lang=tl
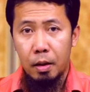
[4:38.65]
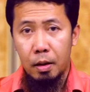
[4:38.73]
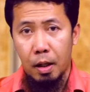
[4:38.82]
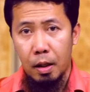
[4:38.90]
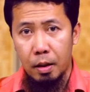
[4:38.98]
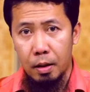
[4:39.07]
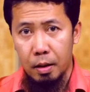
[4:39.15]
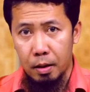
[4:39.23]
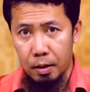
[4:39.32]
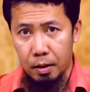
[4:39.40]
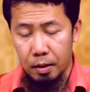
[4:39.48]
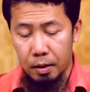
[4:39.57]
ng
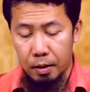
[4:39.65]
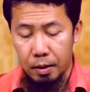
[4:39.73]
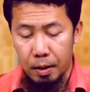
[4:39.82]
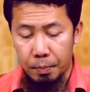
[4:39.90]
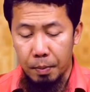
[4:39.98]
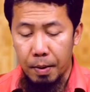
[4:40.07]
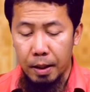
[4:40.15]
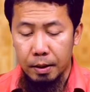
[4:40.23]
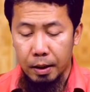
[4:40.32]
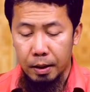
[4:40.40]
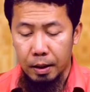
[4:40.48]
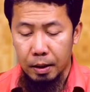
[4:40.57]
uh, ng babae
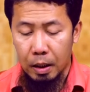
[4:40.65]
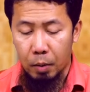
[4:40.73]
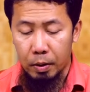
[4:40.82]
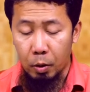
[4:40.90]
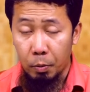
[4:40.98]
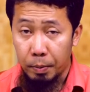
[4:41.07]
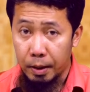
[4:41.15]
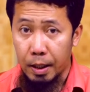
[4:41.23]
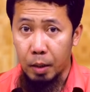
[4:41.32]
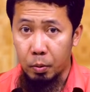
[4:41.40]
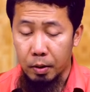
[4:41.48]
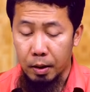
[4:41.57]
sa kanyang asawa na
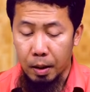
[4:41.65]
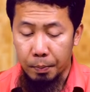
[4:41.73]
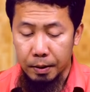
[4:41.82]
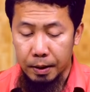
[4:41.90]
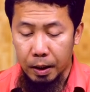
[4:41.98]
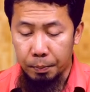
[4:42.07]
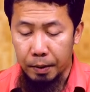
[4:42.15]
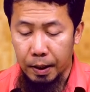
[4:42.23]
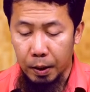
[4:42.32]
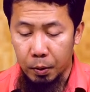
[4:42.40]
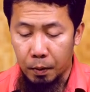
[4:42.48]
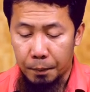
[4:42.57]
obligado na dapat niyang
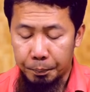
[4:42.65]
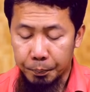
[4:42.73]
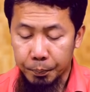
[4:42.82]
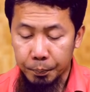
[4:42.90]
ibigay ito.